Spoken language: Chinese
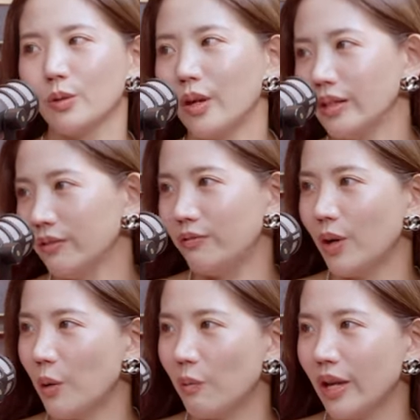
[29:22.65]
出来的
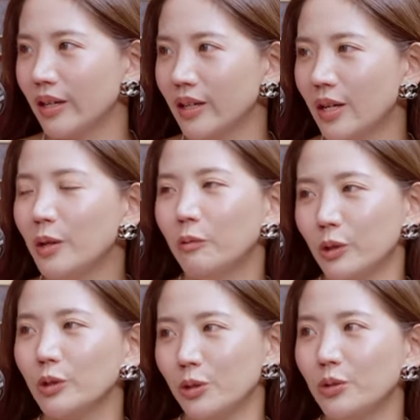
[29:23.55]
氛围，我
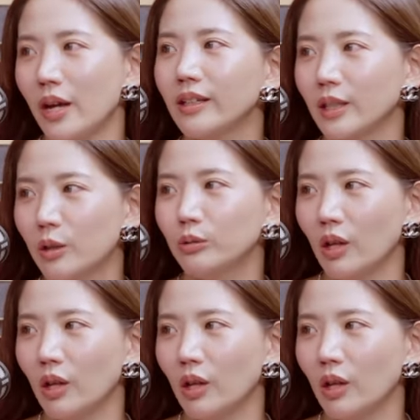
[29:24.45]
就需要那个酷